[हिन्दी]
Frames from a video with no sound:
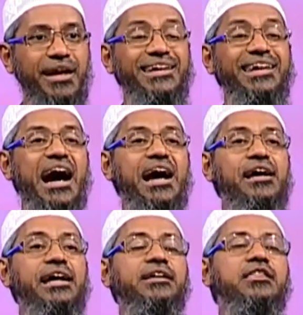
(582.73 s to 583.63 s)
ना
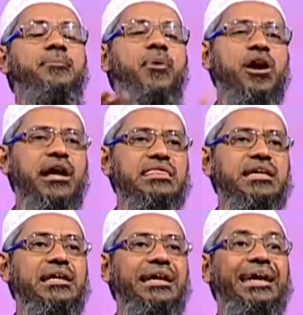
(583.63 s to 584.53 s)
इट इज़
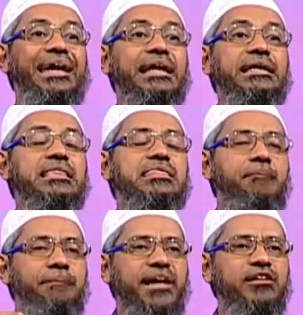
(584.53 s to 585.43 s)
हिपोक्रेसी इट इज़ द
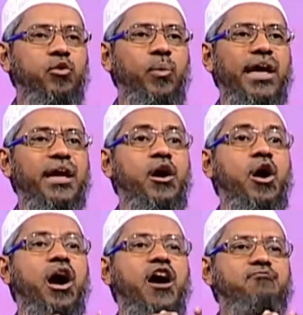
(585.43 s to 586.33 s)
बेस्ट वे
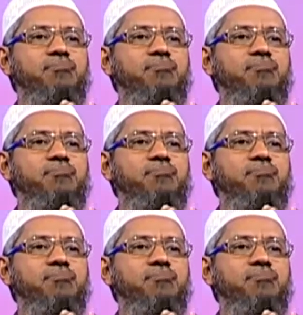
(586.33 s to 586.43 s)
ऑफ